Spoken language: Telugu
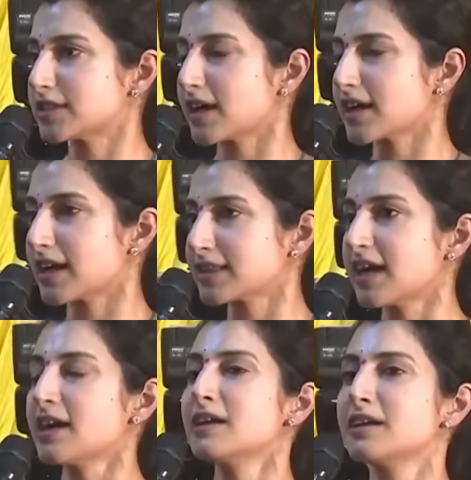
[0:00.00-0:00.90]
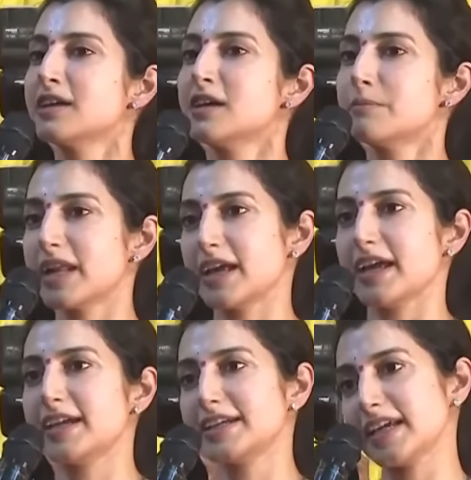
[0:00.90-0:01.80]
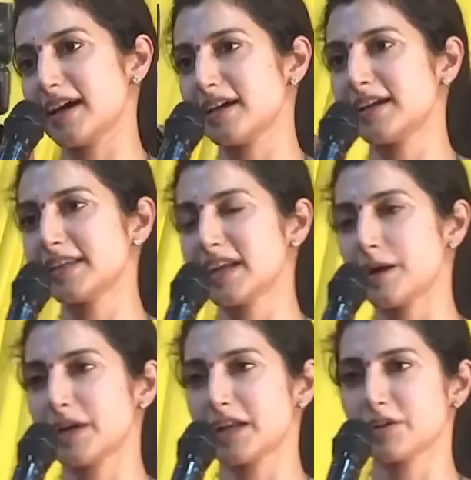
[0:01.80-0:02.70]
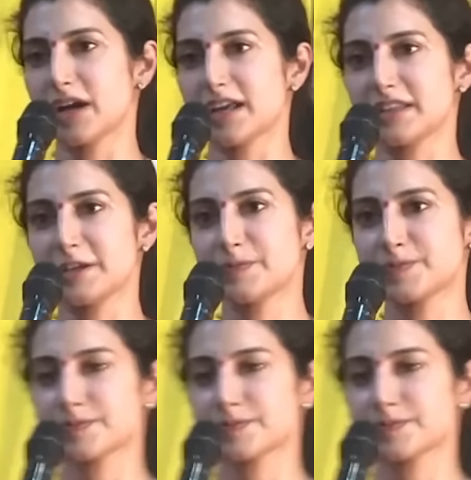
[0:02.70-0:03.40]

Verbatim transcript: ఇచ్చిన ఘనత మన ఎన్టీఆర్ ఎన్టీ రామారావు గారిదే